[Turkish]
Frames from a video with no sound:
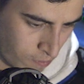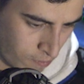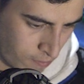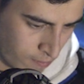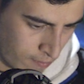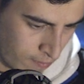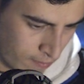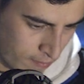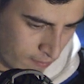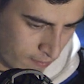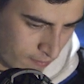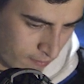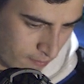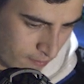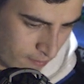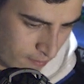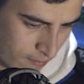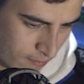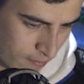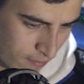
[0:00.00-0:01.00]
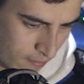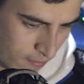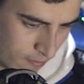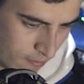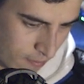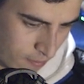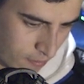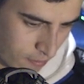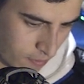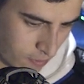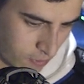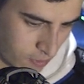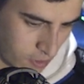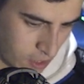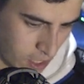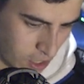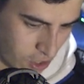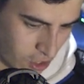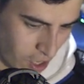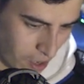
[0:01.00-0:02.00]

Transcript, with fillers: yap kaptan kardeşim yoksa senin